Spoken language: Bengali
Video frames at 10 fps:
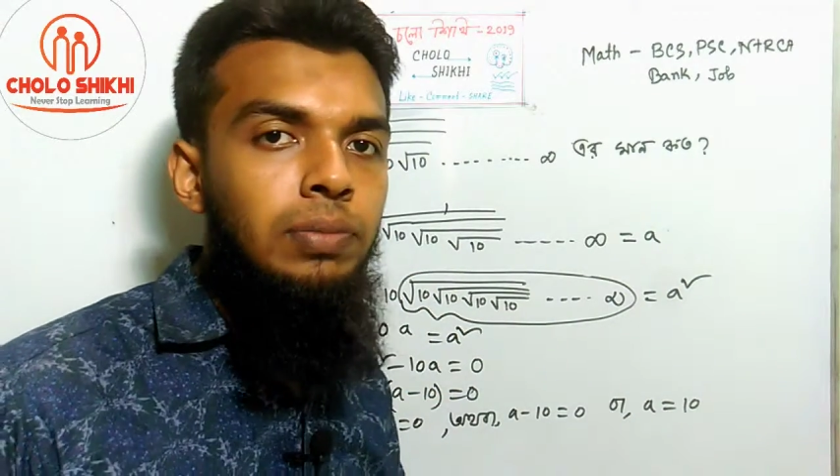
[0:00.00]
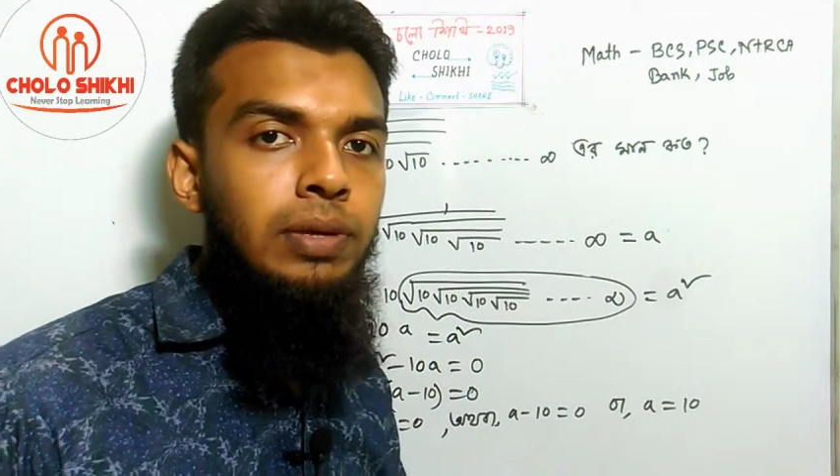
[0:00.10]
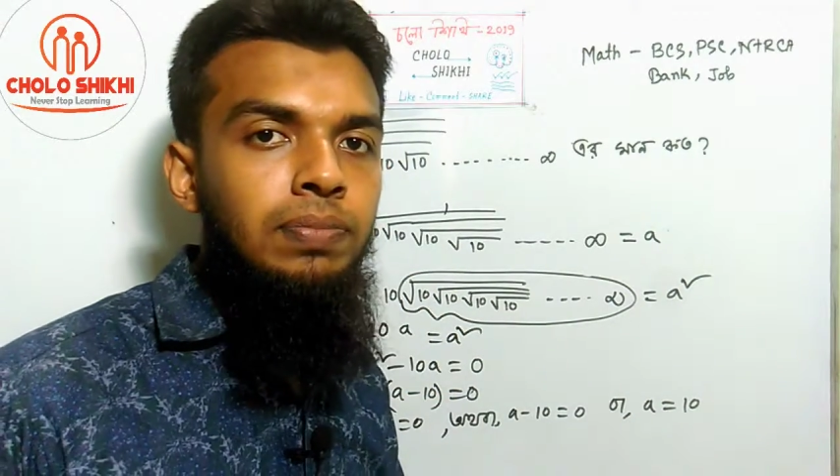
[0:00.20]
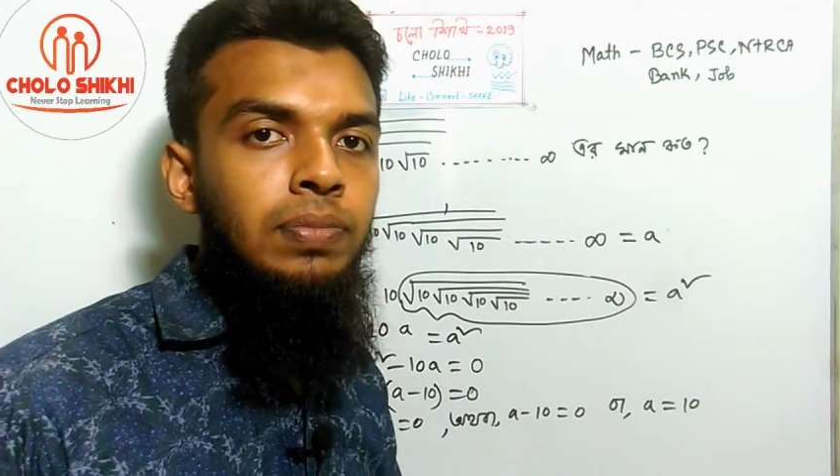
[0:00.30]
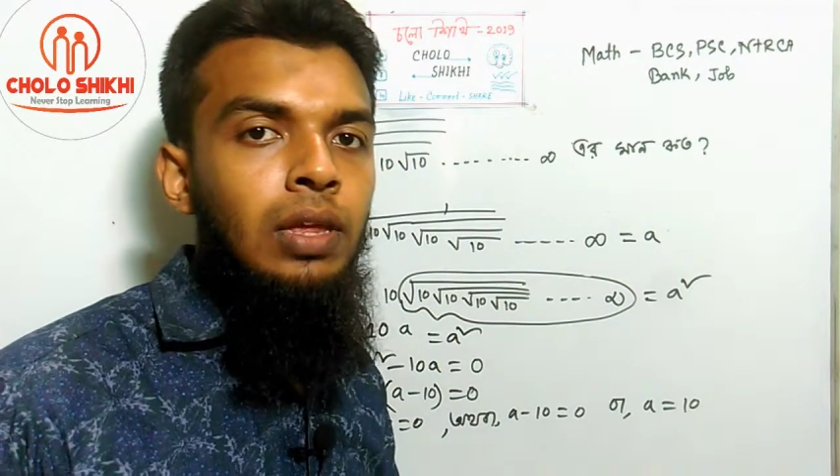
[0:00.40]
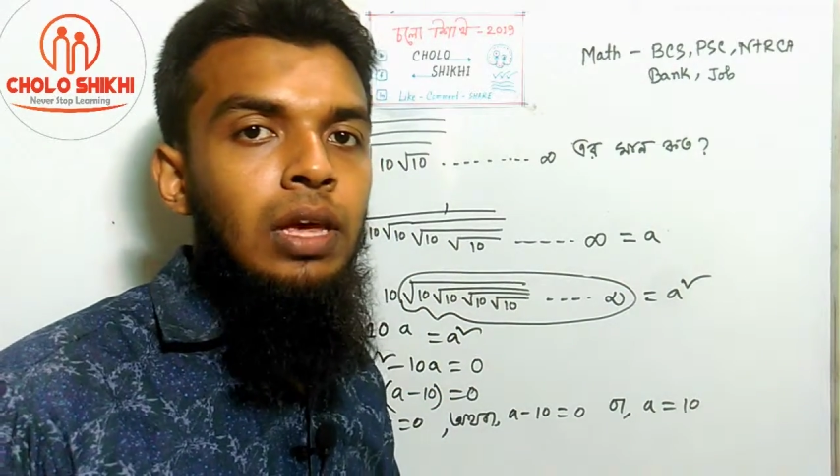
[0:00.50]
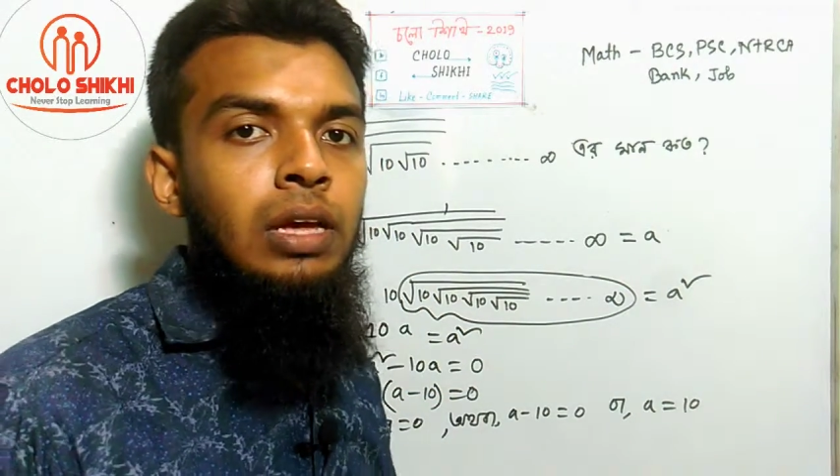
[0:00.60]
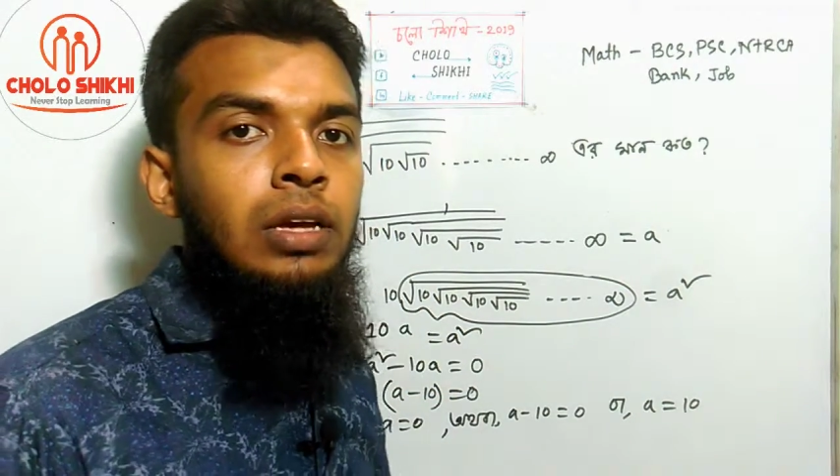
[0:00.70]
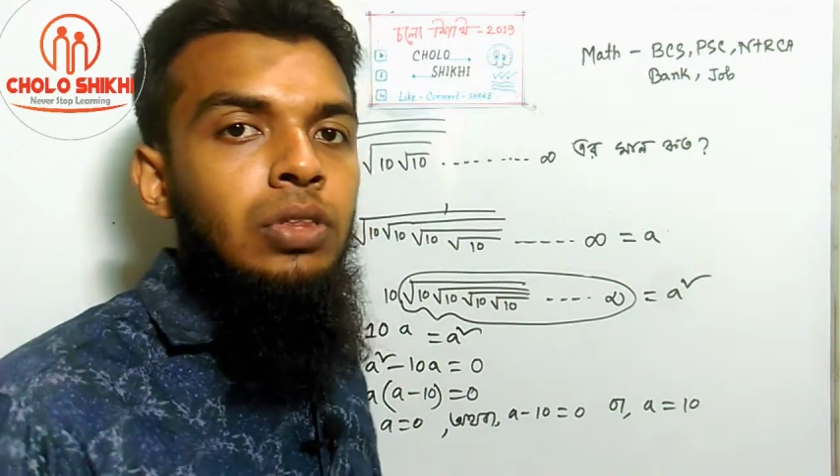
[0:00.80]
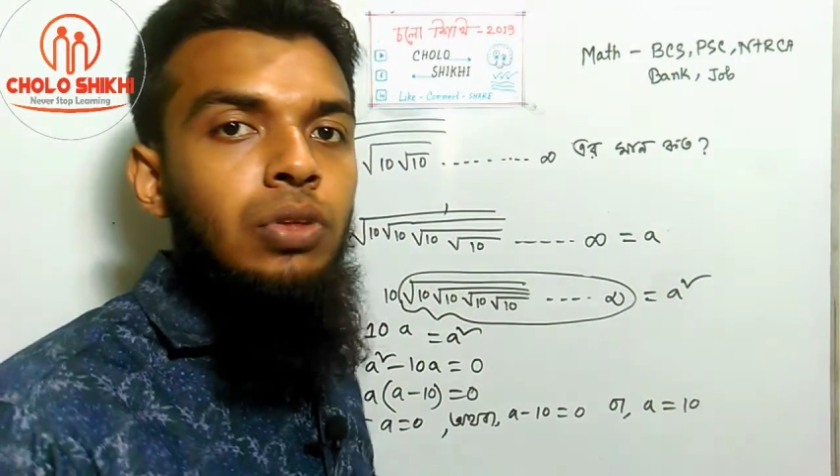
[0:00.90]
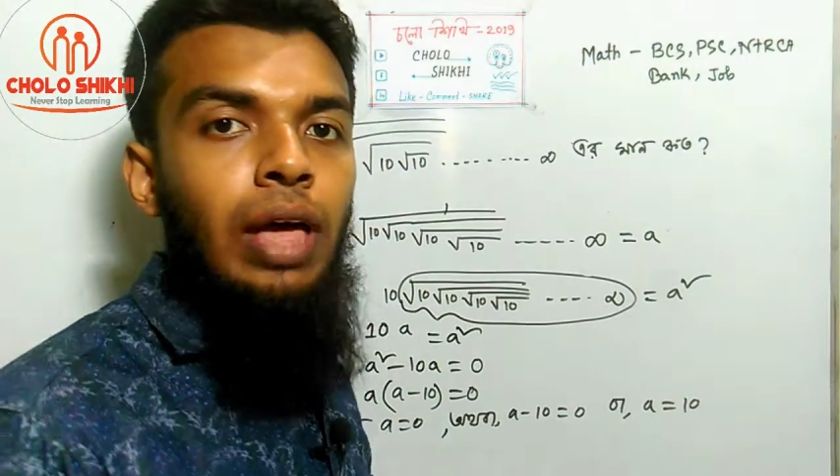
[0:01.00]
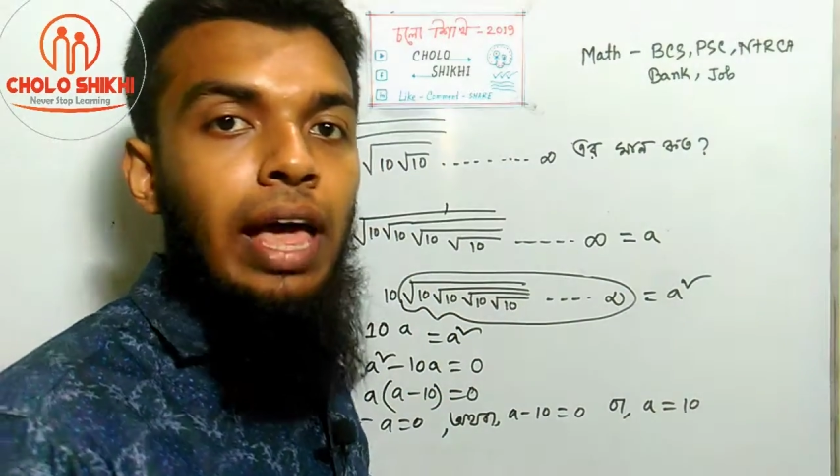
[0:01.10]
হবে তো